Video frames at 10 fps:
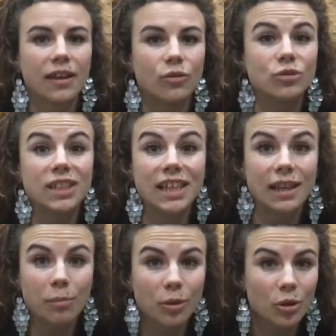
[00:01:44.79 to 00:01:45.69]
Vous
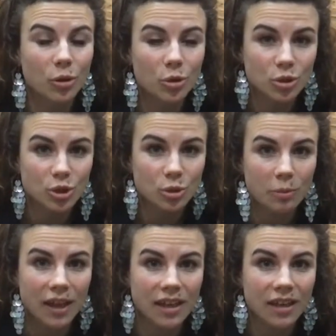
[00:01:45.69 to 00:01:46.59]
allez pendant une
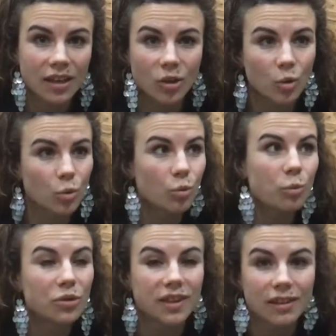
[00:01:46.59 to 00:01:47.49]
semaine, ou
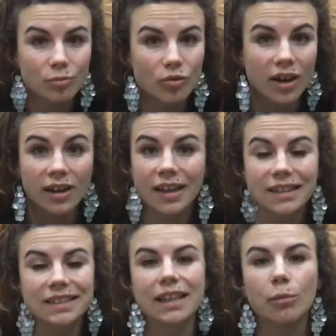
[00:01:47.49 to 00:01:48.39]
peut-être moins, là
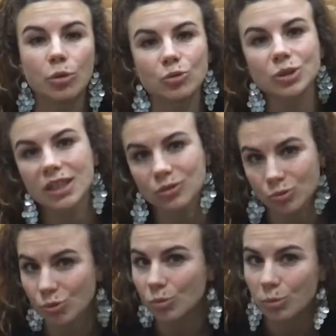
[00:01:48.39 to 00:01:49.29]
c'est la prononciation,
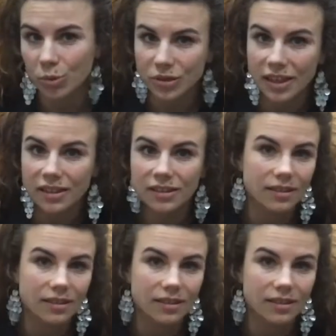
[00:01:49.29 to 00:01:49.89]
donc peut-être